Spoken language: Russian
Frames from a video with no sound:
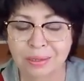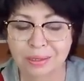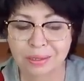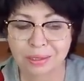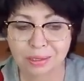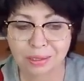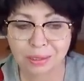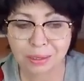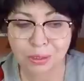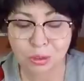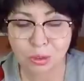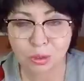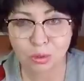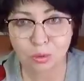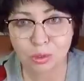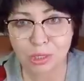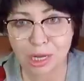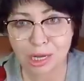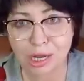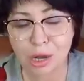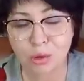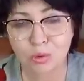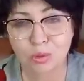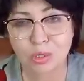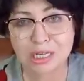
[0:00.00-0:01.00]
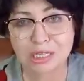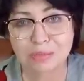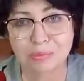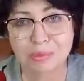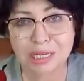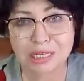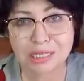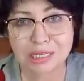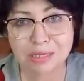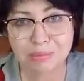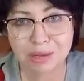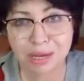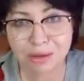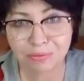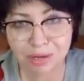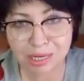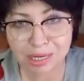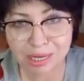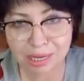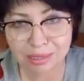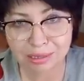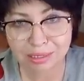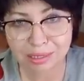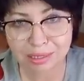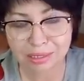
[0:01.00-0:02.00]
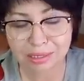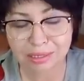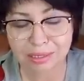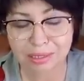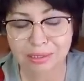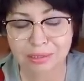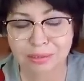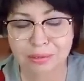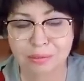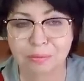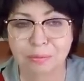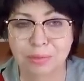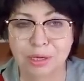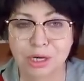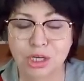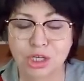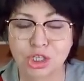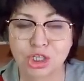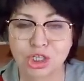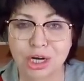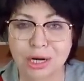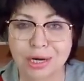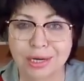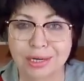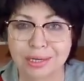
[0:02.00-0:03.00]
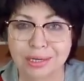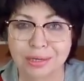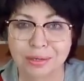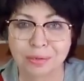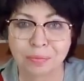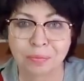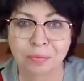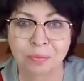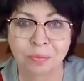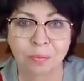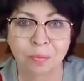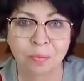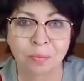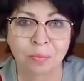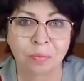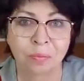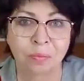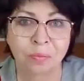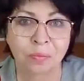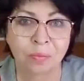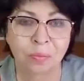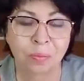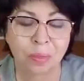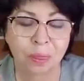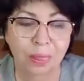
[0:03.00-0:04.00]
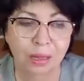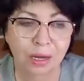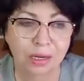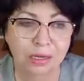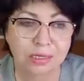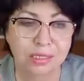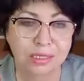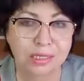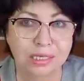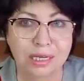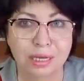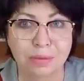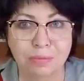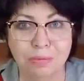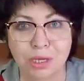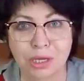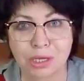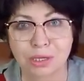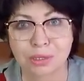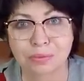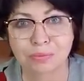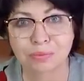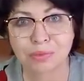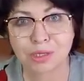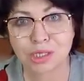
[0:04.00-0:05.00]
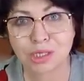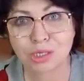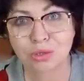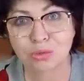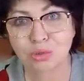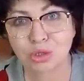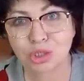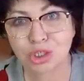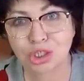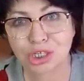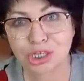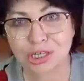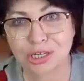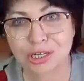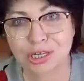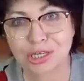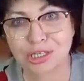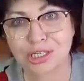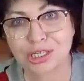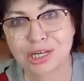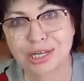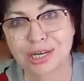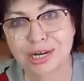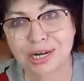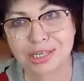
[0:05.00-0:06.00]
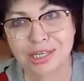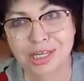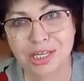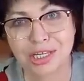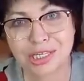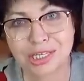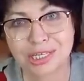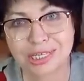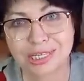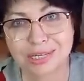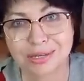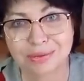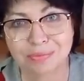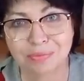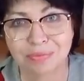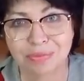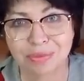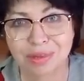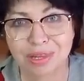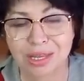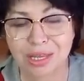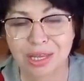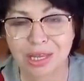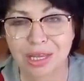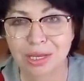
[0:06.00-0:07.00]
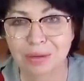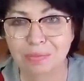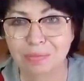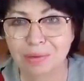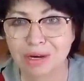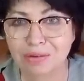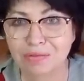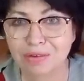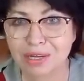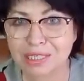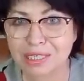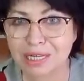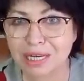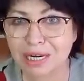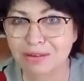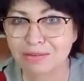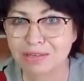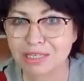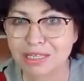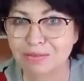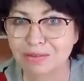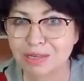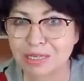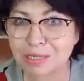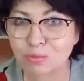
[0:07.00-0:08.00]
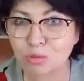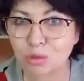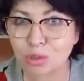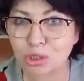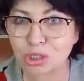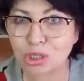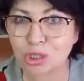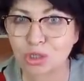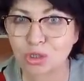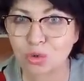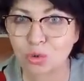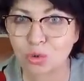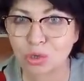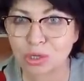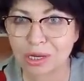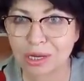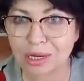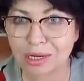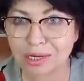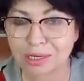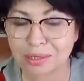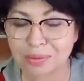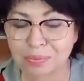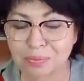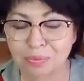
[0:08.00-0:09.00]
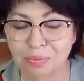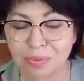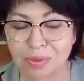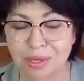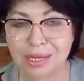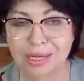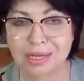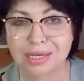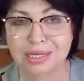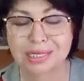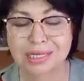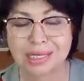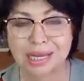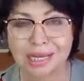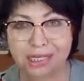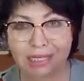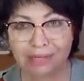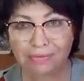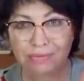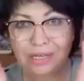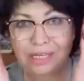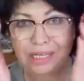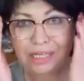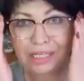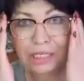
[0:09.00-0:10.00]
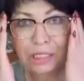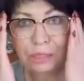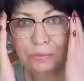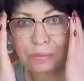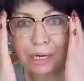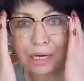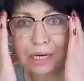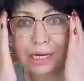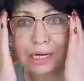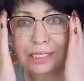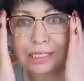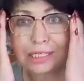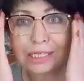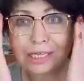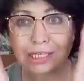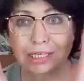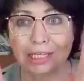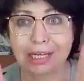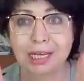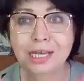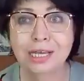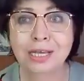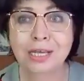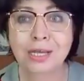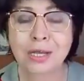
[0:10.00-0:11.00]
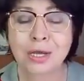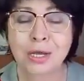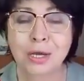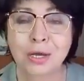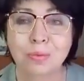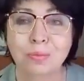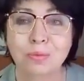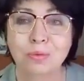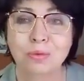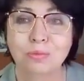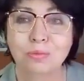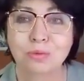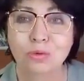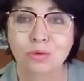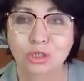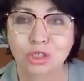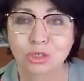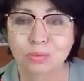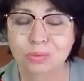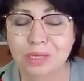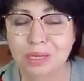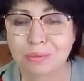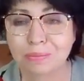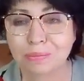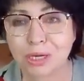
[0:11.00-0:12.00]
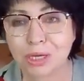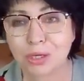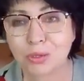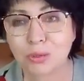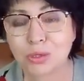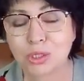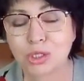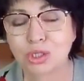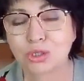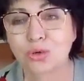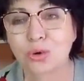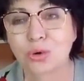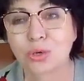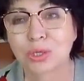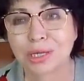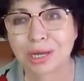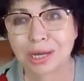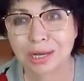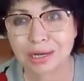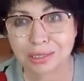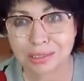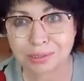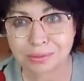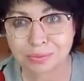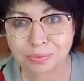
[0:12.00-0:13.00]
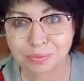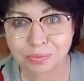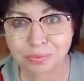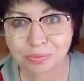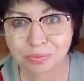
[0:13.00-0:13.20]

Но ну, так как у нас была семья военных, приезжали семьи служащих из-за границы и привозили всевозможные журналы. И, кстати, в один из прекрасных дней мой муж мне принес журнал.